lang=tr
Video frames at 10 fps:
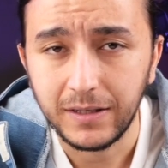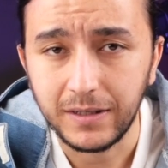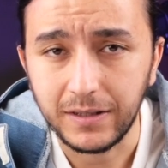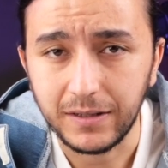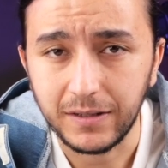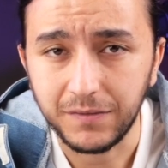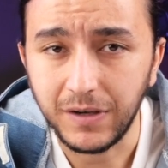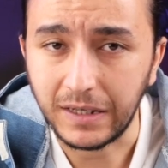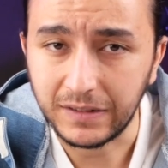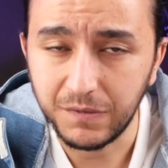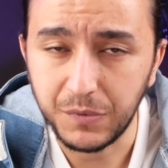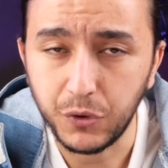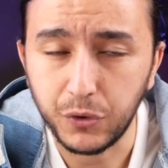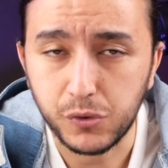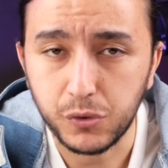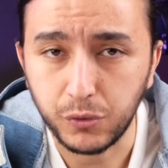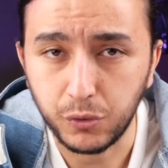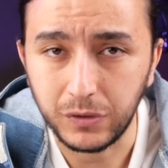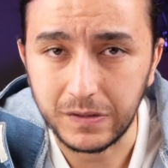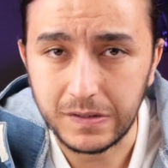ee, ve aktif bir Godot
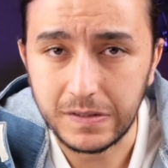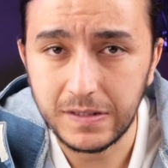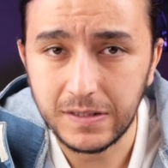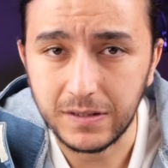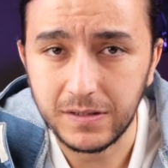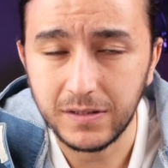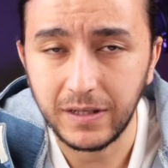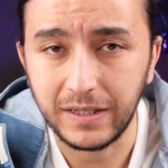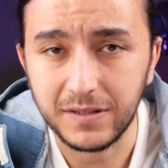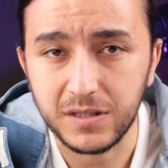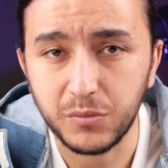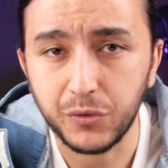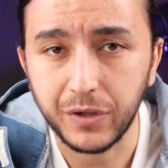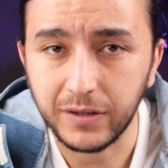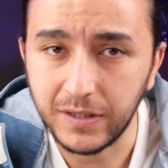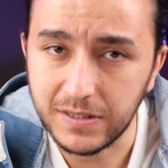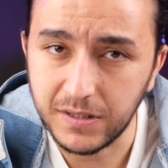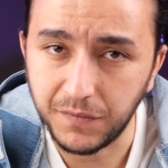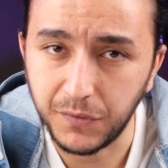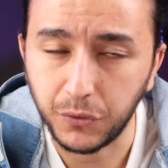kullanıcısıysanız, elinizde bulunan tas
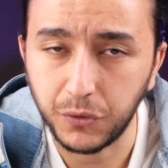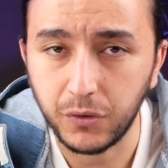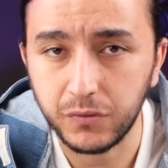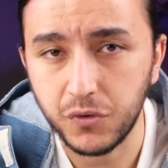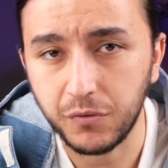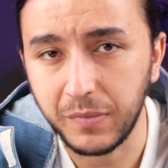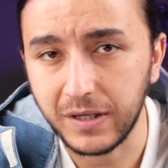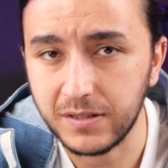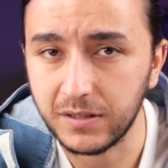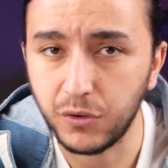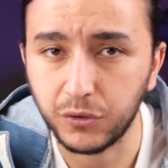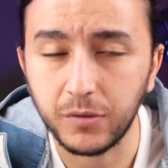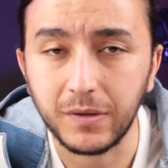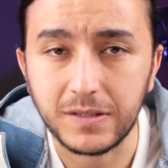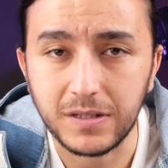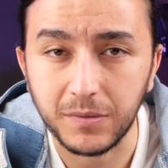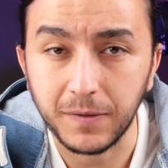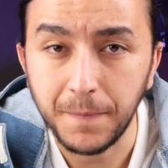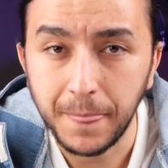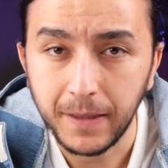reflektör, softbox ya da octobox gibi
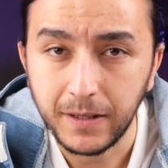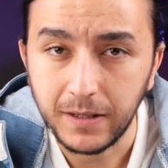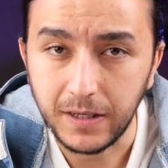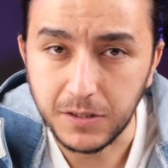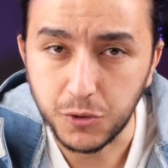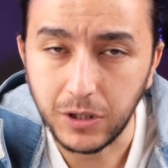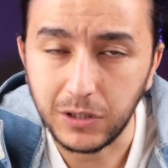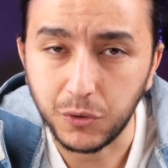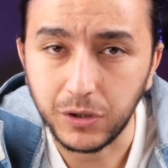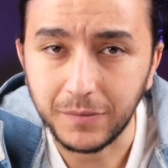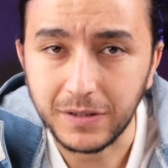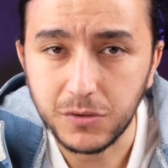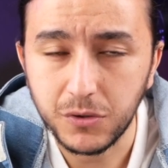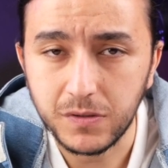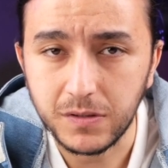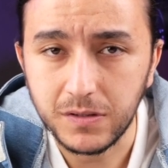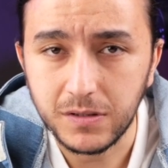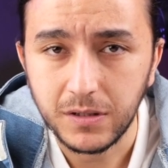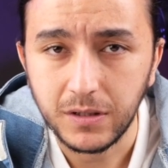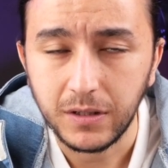aksesuarları kullanmak istiyorsanız
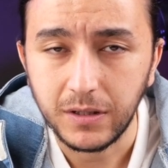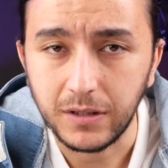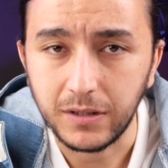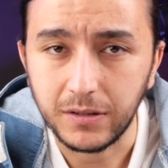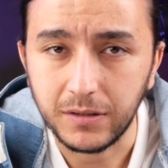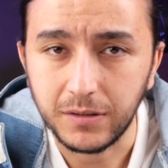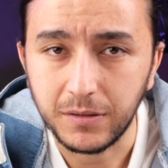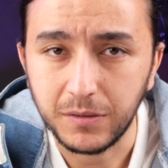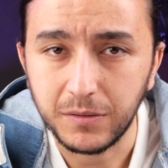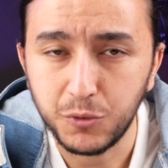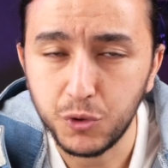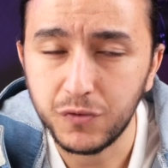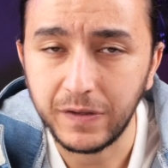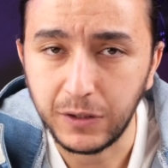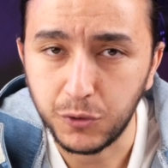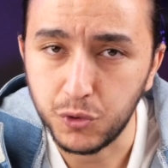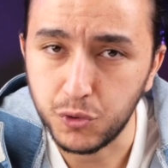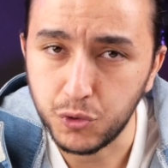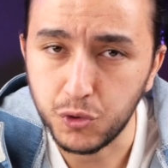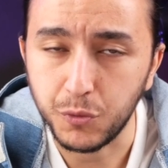100 ee, ve
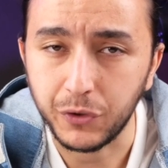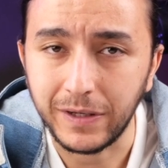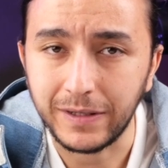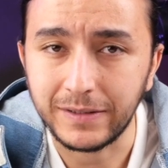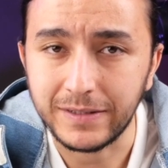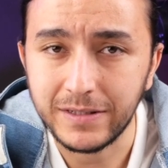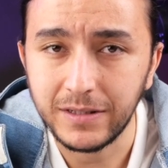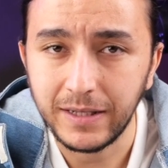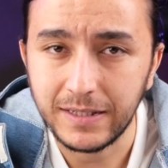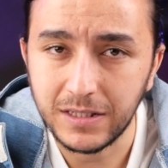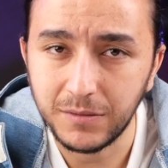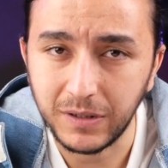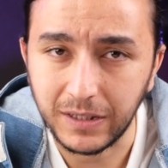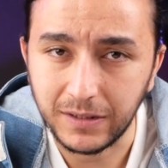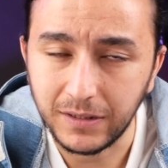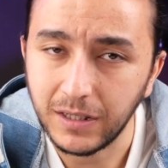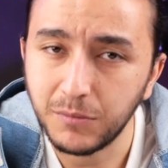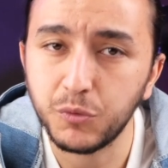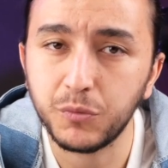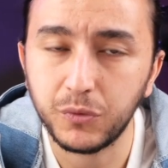200-300 modelleri için eski bereket
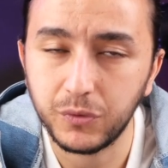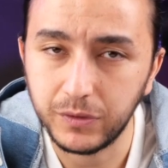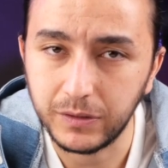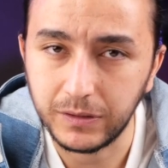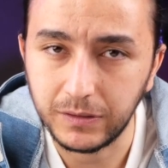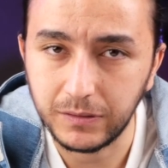alarak bu e,